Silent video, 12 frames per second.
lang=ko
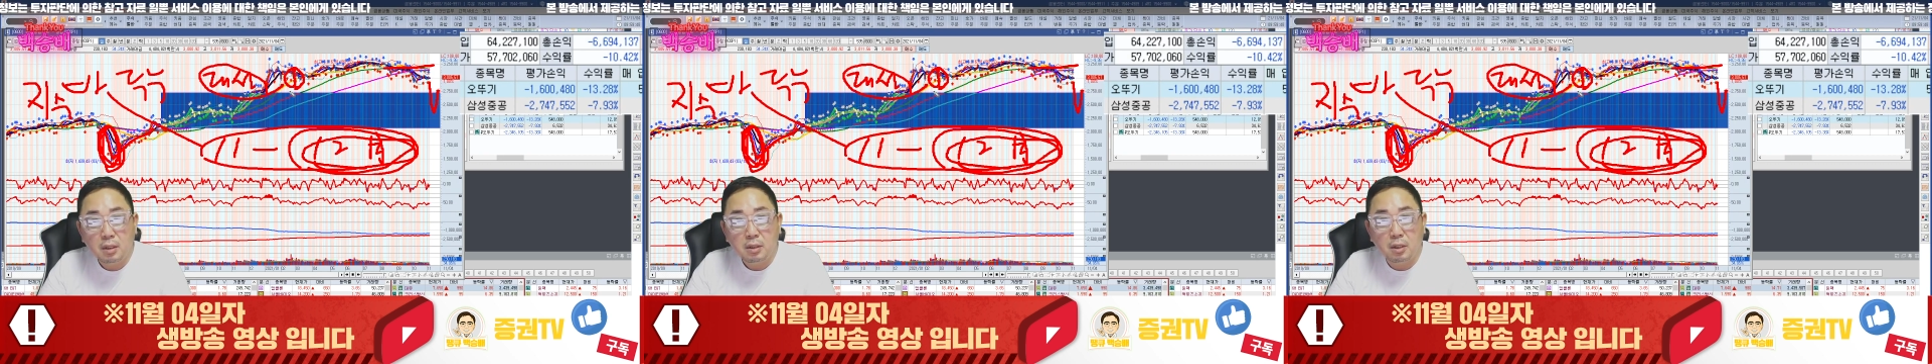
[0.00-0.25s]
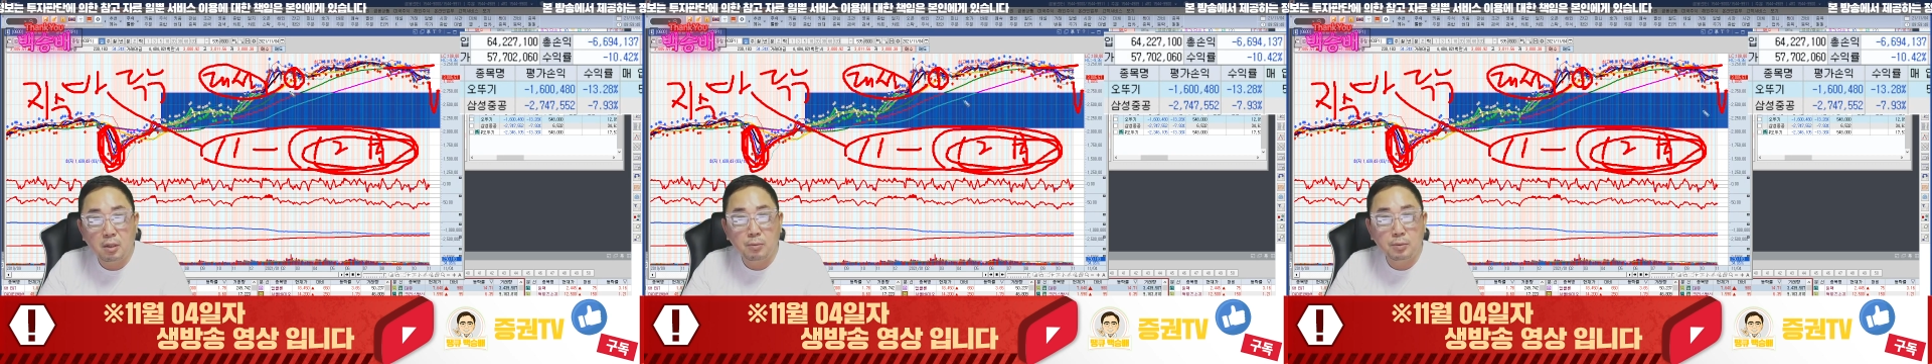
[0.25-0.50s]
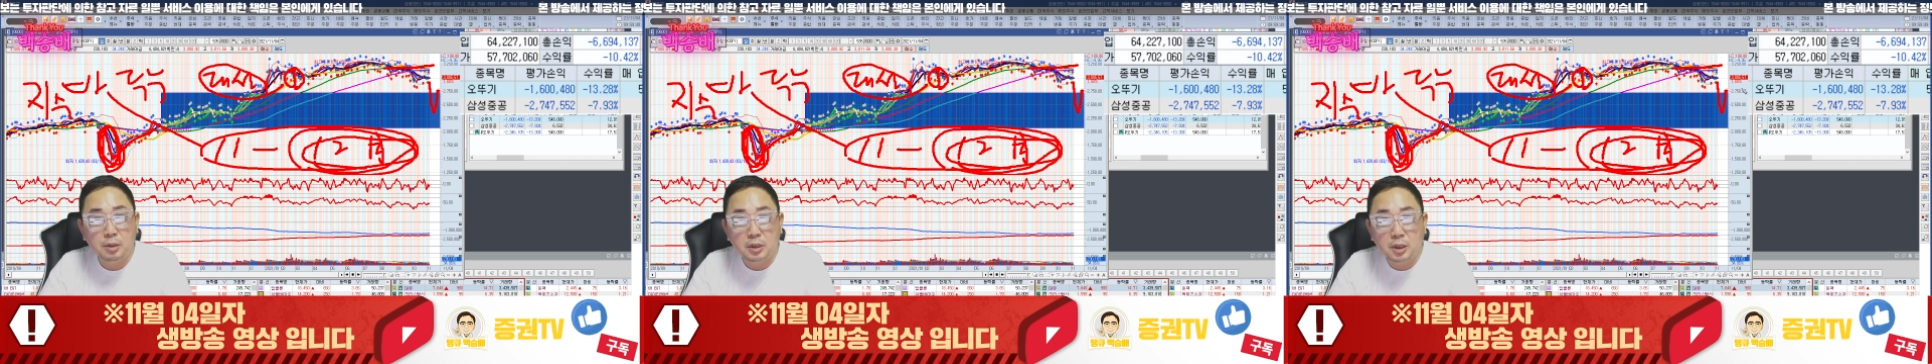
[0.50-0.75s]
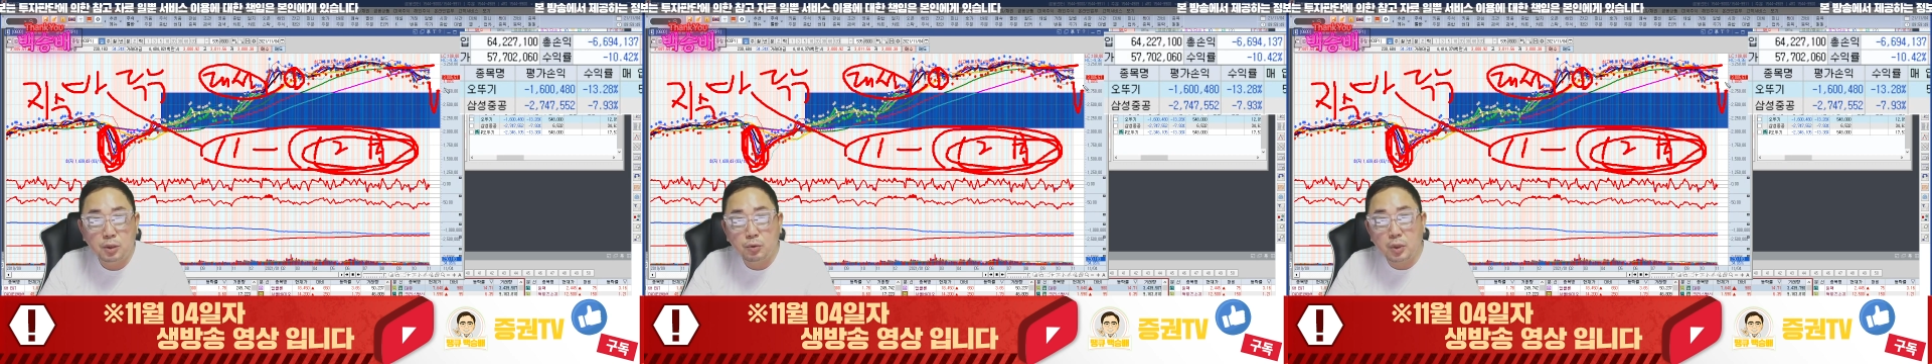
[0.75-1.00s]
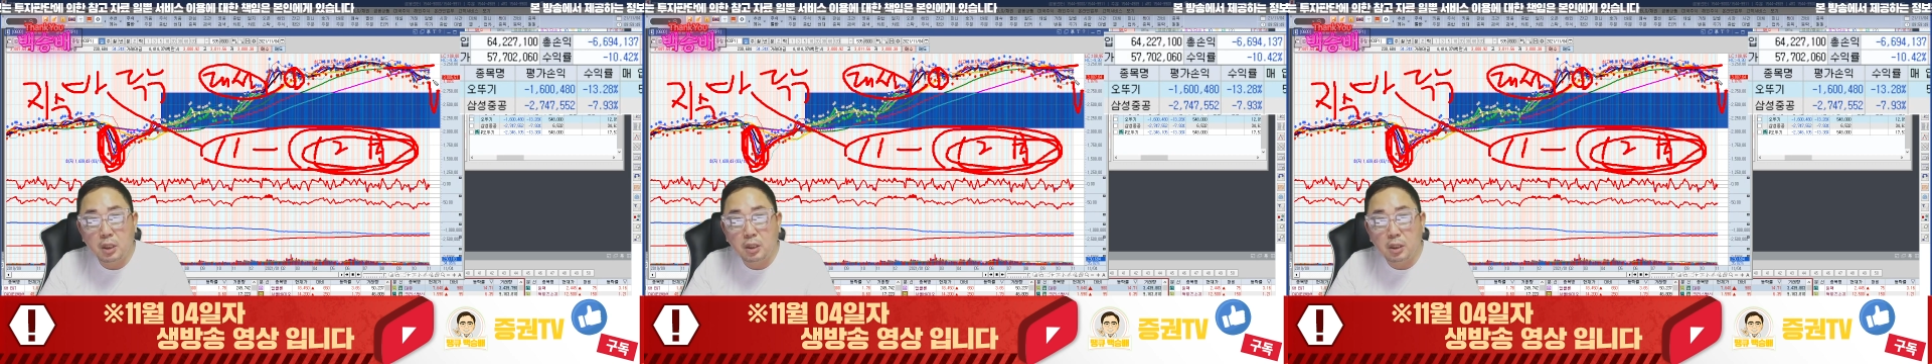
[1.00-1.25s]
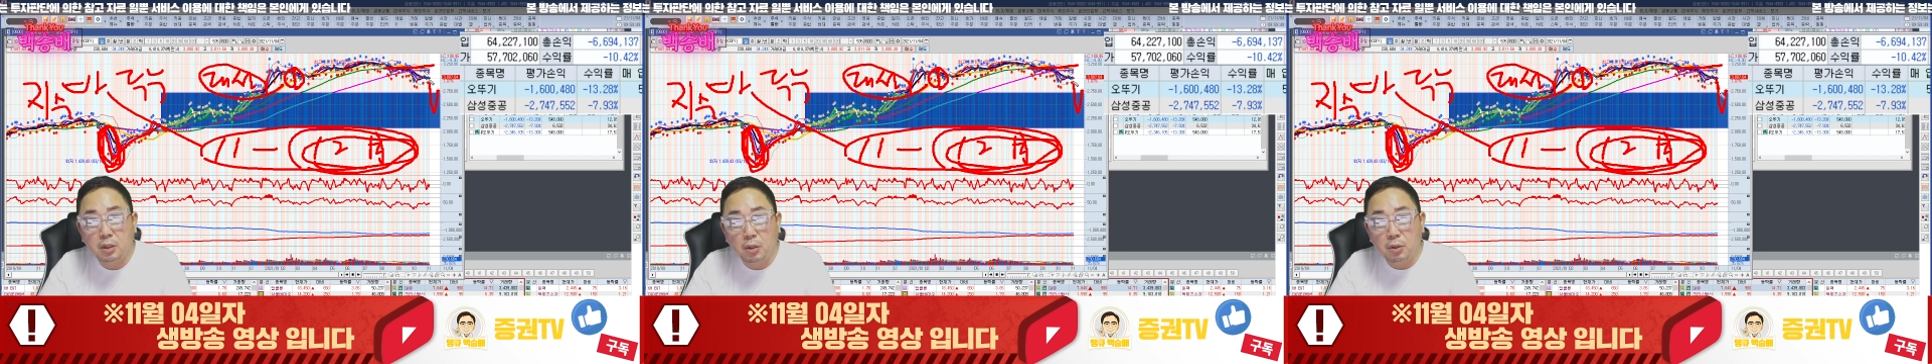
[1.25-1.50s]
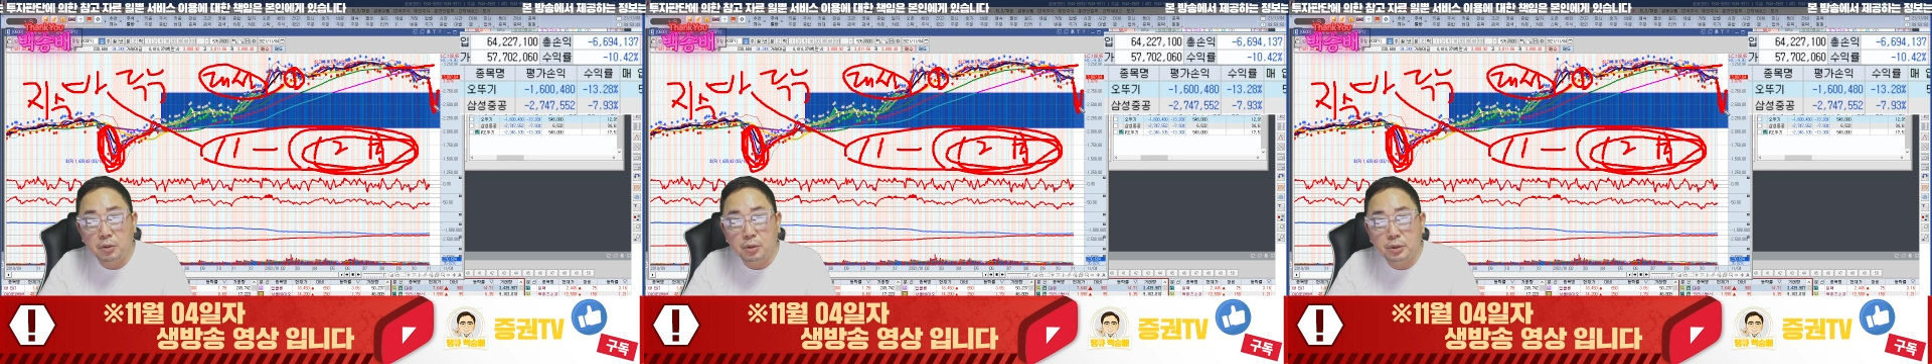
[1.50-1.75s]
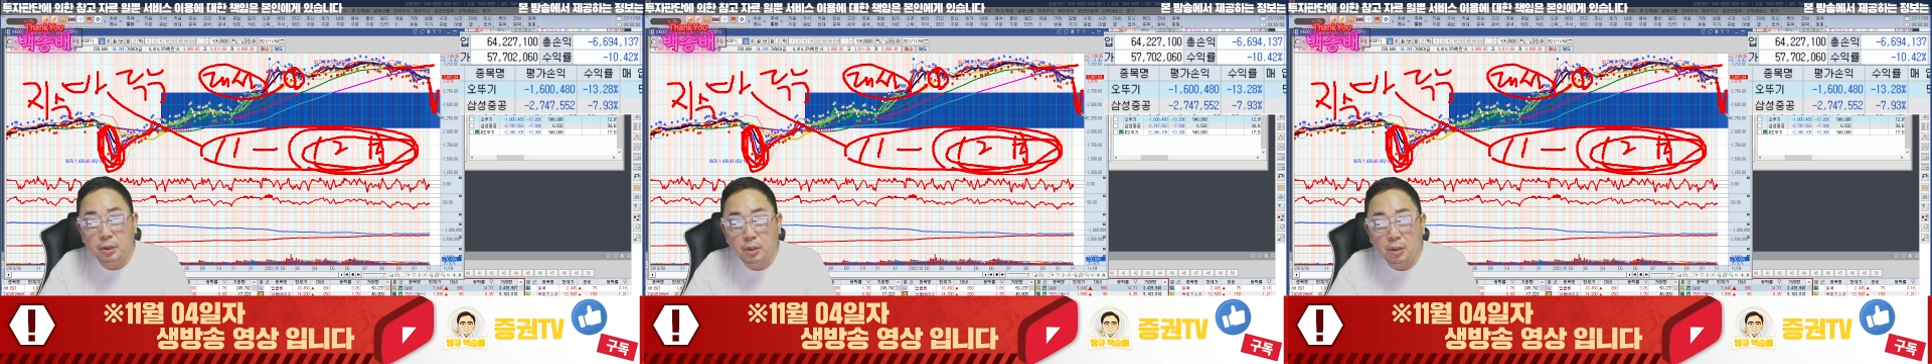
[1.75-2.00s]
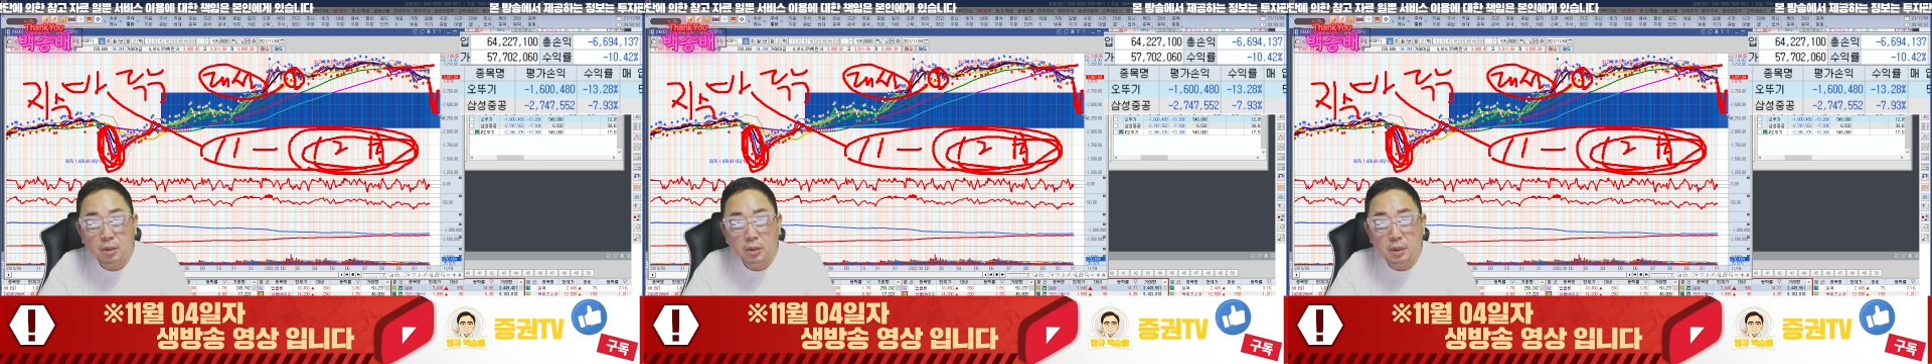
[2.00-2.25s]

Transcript: 여러분들 지수가 이렇게 떨어졌어.